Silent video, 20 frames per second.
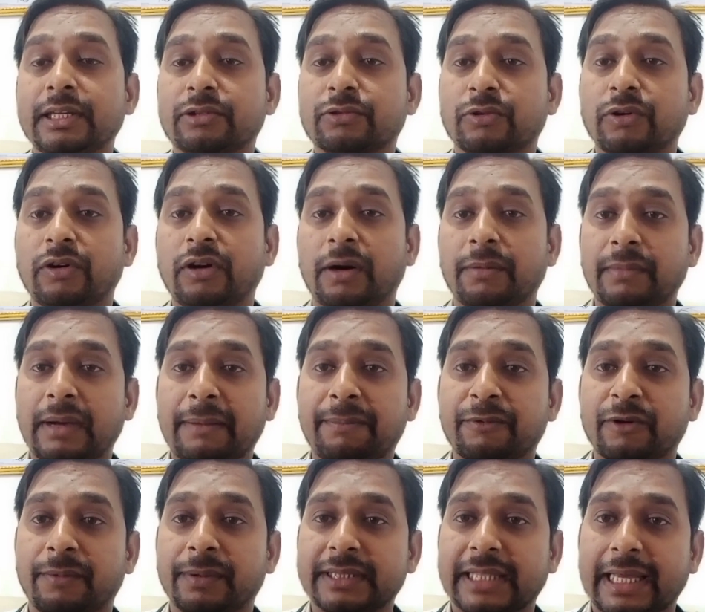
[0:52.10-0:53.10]
इसको हम
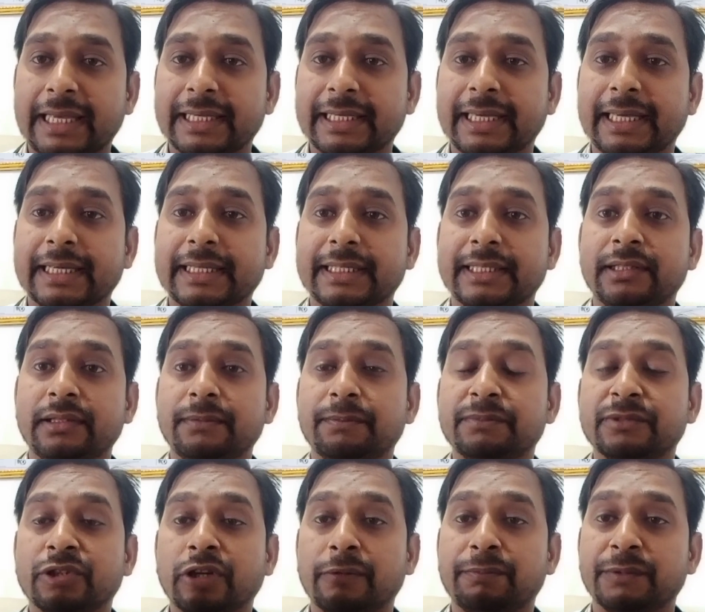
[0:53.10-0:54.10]
आपको बताएंगे कि
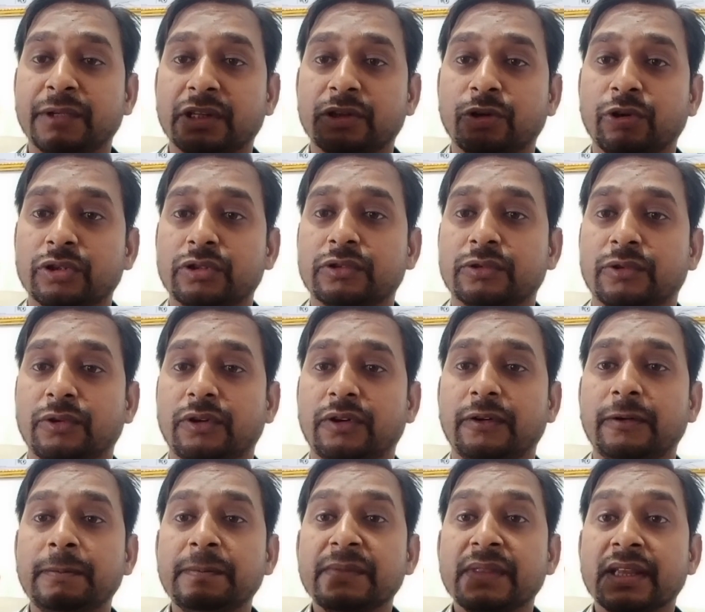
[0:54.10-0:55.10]
स्वप्न दोष को
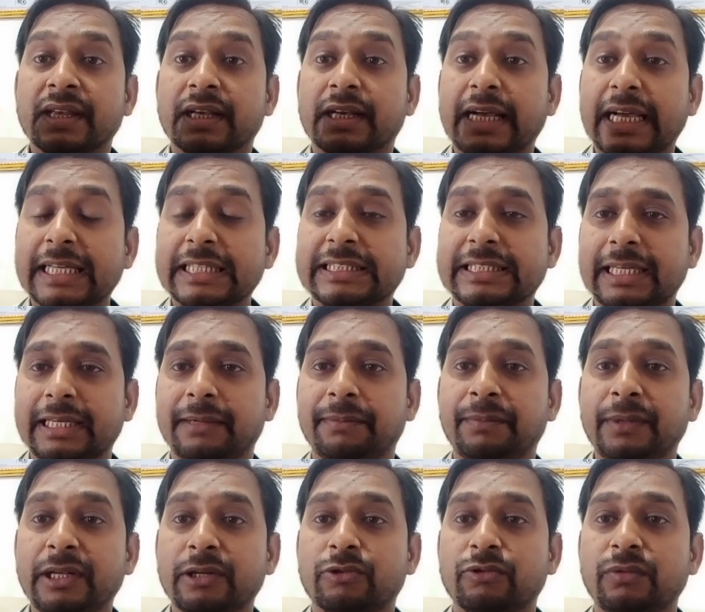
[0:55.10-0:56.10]
कैसे
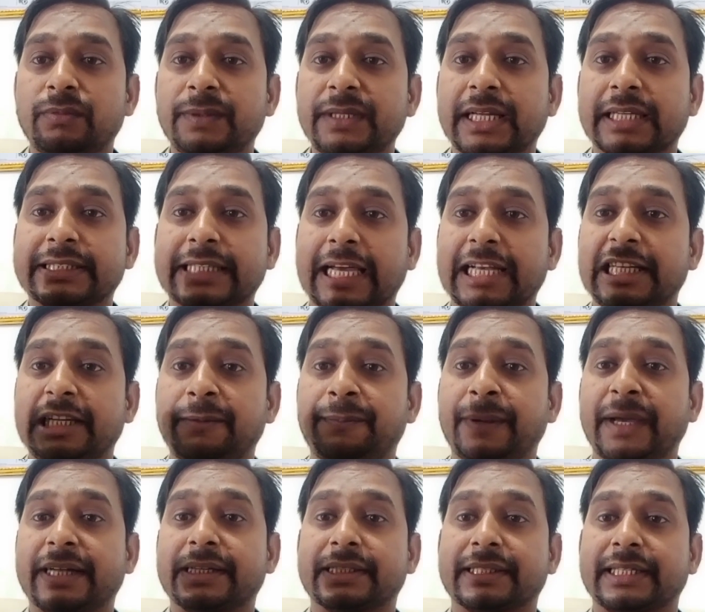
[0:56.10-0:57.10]
बिल्कुल बिना साइड
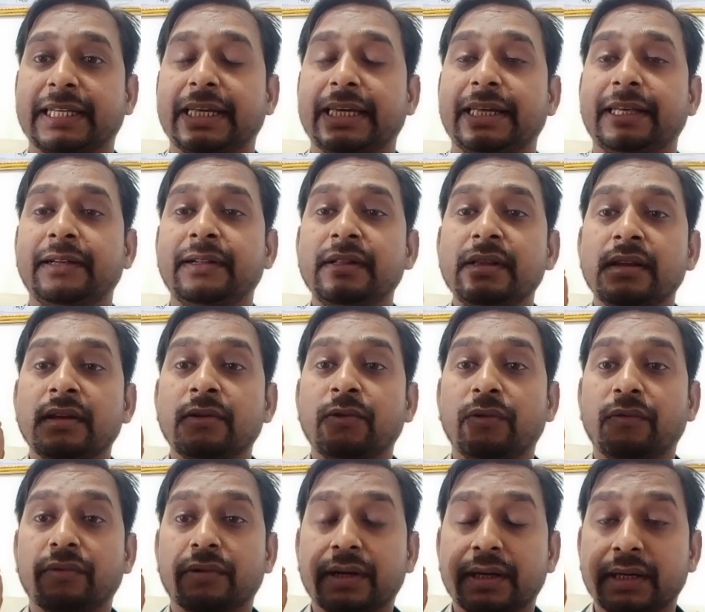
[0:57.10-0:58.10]
इफेक्ट के
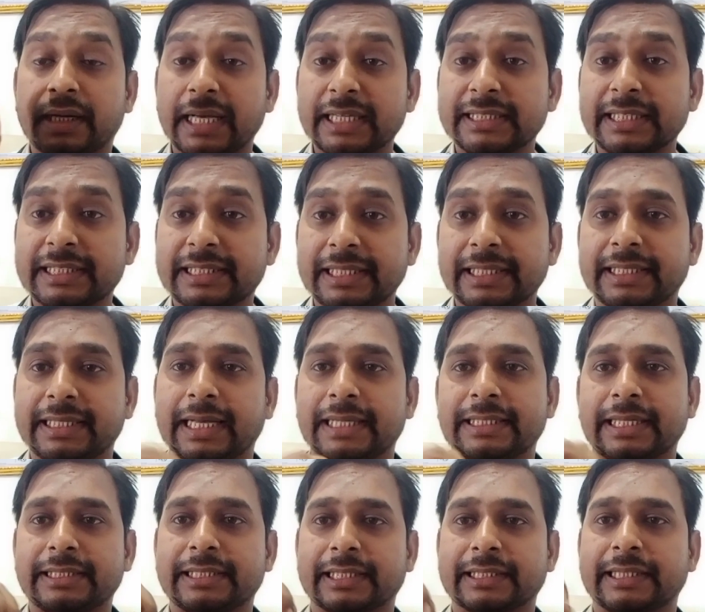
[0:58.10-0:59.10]
कैसे ठीक किया
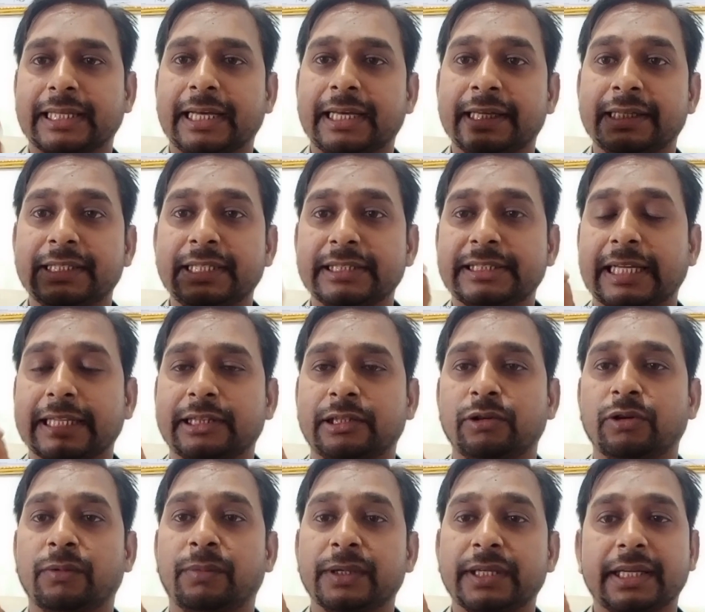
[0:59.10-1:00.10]
जा सकता है जी
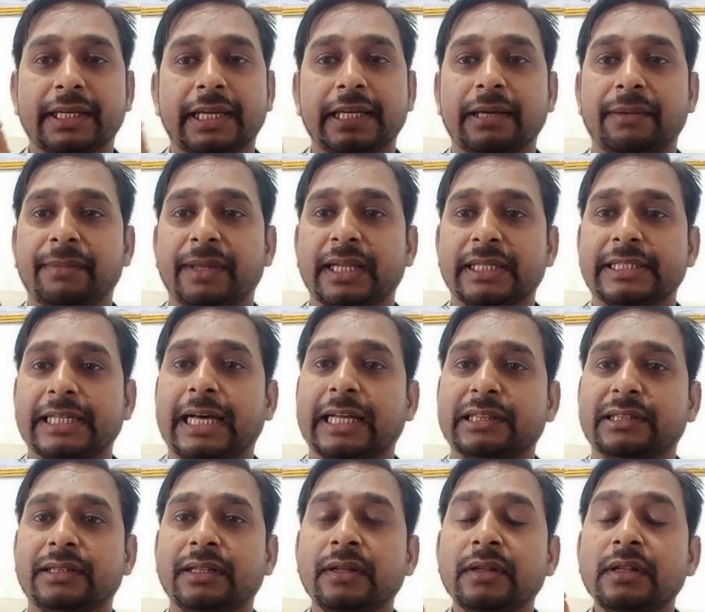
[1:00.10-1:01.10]
साथियों बने रहिए मेरे
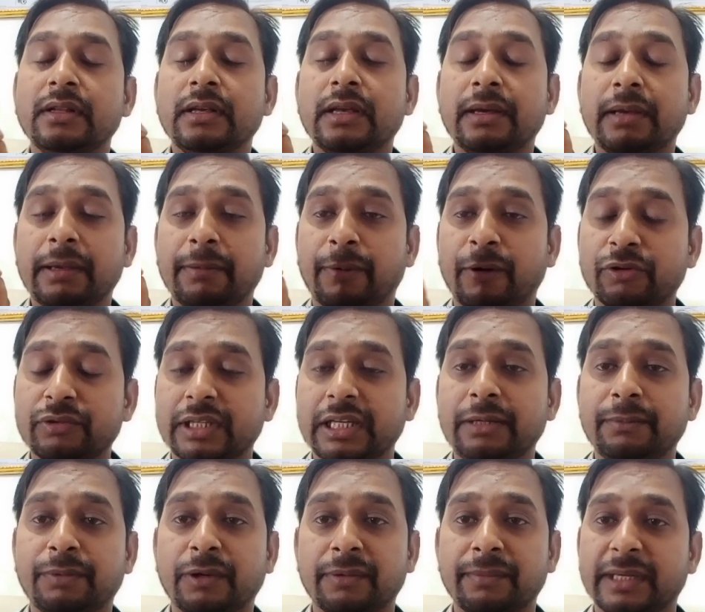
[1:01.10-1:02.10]
साथ ये बहुत ही
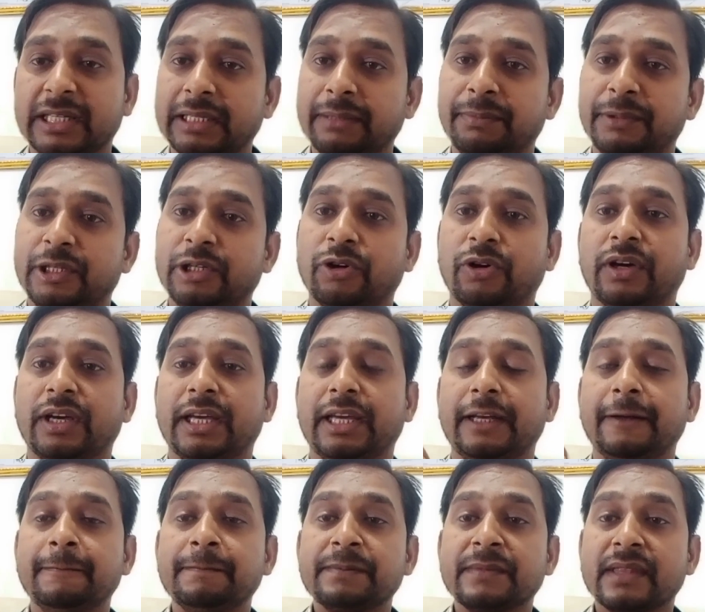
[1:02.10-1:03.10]
इंफॉर्मेटिव वीडियो है
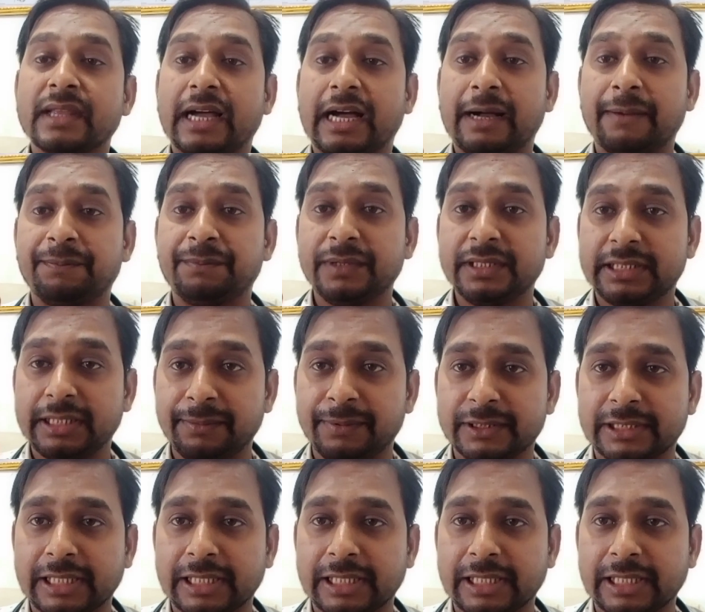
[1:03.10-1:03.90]
आप इसी